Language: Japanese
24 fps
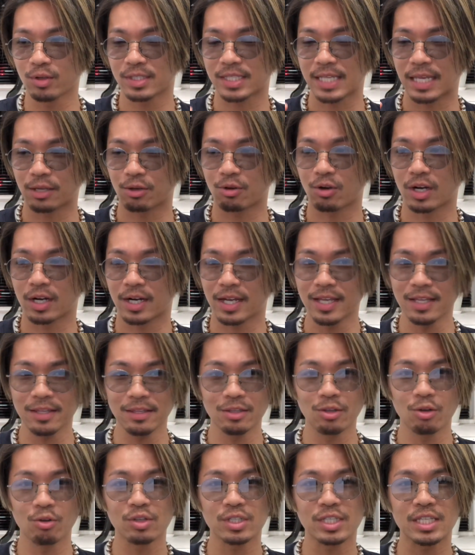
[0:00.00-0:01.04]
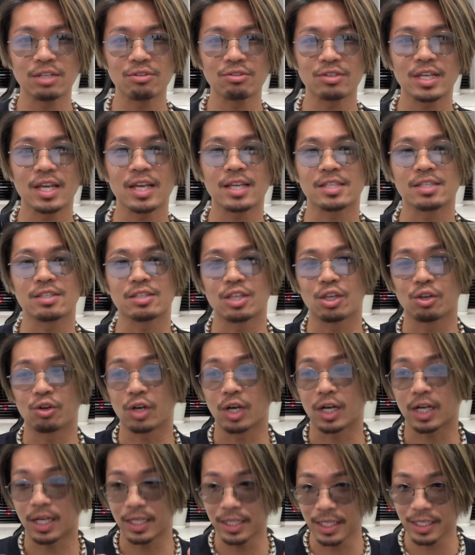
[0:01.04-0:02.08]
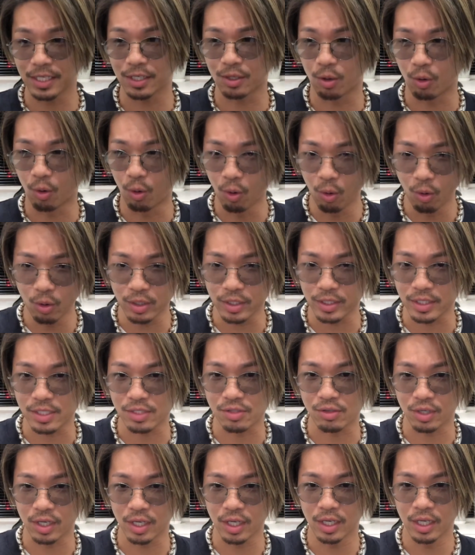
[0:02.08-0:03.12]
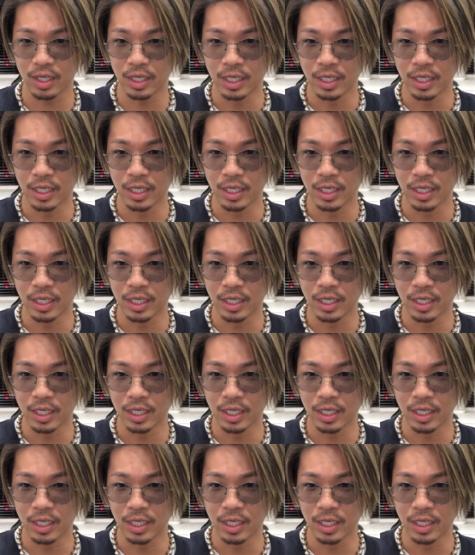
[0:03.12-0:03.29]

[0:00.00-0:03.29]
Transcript: 在庫が連動してるケースっていうのがかなり多いんですよね